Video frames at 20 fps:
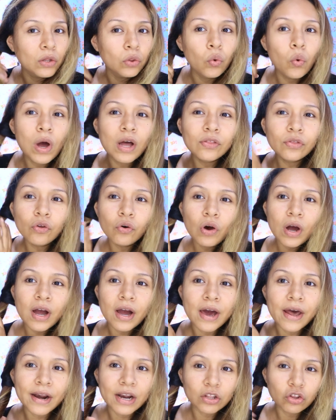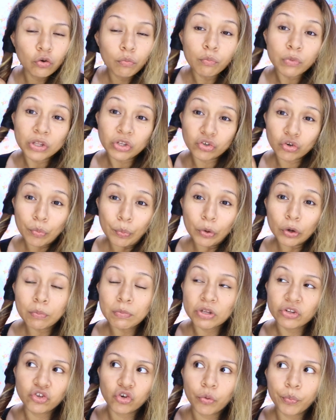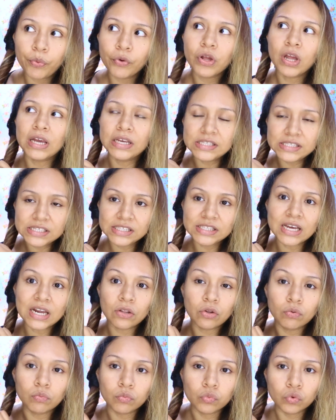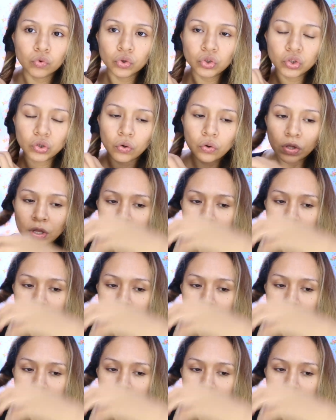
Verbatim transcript: No ando agarrando mechón por mechón porque ahí sí tardo mucho